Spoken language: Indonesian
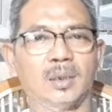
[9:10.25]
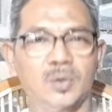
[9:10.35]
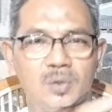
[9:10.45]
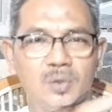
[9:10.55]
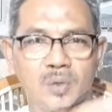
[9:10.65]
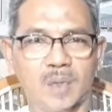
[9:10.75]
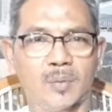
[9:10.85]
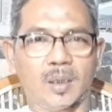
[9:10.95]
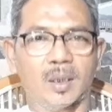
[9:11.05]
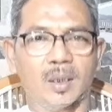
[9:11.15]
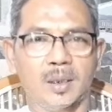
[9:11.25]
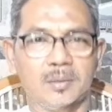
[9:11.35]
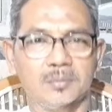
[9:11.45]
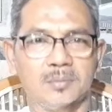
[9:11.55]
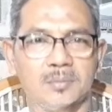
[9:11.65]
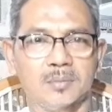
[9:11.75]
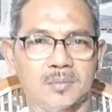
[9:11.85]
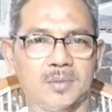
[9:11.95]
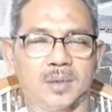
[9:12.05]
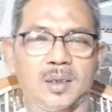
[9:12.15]
Tunjukkan bahwa kalian
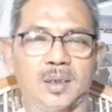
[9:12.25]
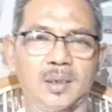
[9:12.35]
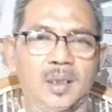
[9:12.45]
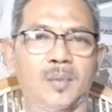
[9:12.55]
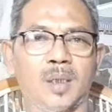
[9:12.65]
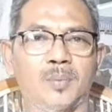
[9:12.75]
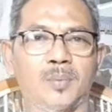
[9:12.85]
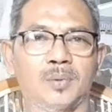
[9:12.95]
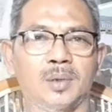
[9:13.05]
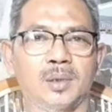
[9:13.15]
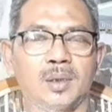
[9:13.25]
setia dengan merah putih.